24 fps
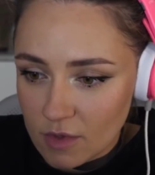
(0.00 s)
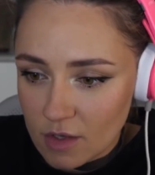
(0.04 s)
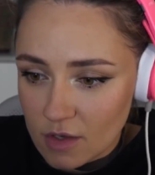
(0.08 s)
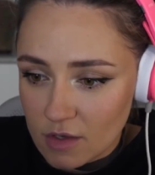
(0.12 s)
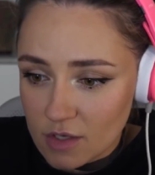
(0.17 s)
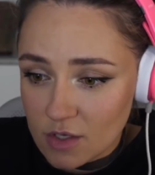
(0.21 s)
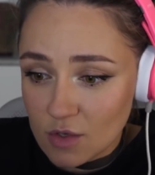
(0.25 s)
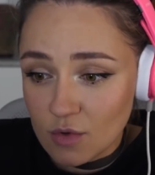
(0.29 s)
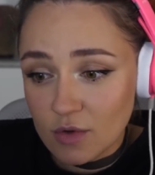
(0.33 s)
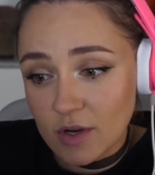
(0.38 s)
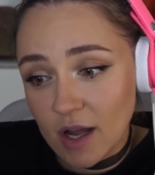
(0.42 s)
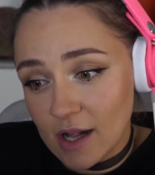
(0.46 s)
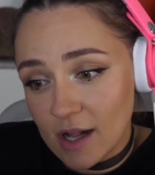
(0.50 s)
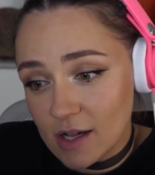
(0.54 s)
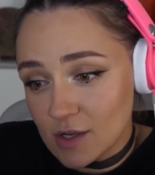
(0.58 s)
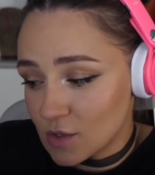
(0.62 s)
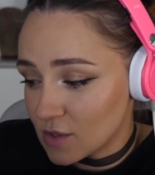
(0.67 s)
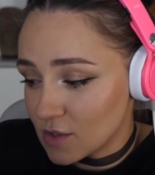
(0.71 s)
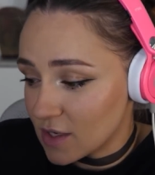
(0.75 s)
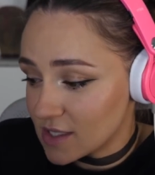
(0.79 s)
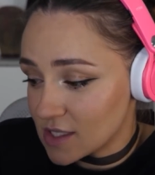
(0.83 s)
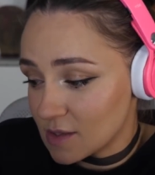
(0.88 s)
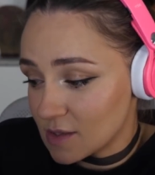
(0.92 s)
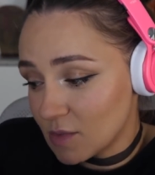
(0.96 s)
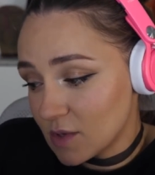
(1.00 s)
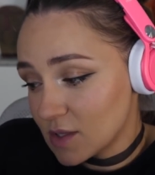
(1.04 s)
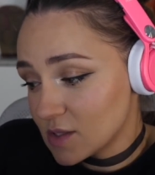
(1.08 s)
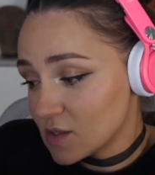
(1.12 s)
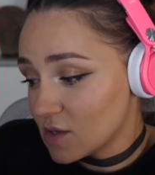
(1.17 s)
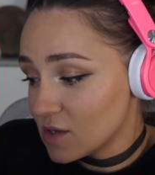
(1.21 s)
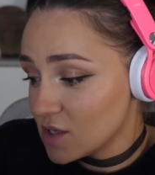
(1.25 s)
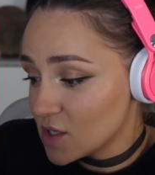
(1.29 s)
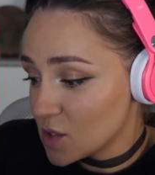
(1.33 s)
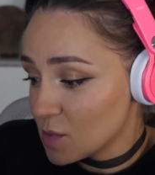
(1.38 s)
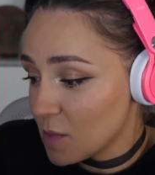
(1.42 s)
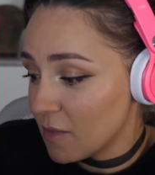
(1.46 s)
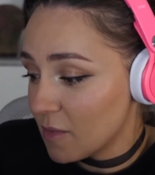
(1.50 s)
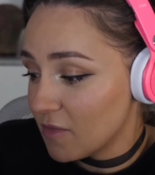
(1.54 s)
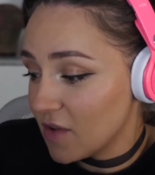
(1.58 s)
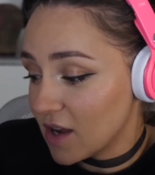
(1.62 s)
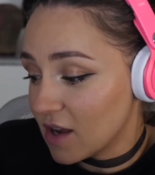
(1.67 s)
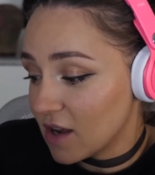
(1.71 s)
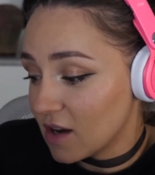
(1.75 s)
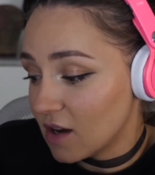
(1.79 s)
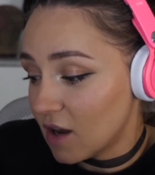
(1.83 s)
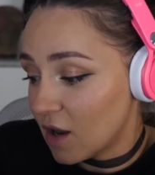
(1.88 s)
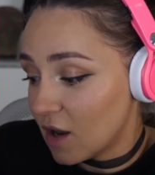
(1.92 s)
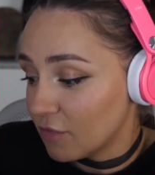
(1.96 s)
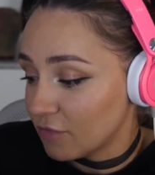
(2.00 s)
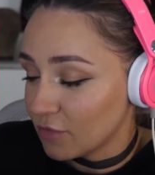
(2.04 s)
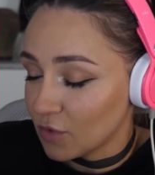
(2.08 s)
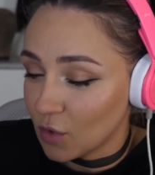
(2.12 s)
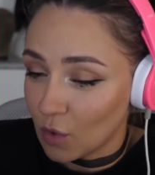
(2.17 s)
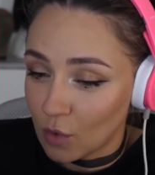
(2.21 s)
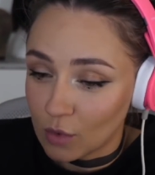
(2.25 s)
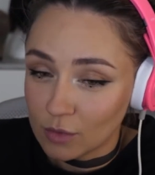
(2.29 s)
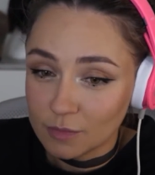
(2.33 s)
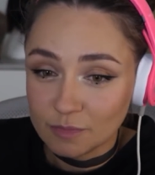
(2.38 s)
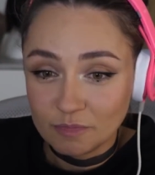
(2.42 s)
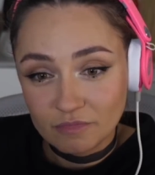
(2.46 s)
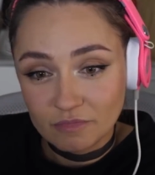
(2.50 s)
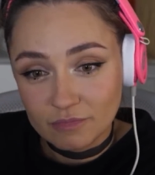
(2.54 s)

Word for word: Jonaldo, da sind wir uns noch nicht über den Weg gelaufen, du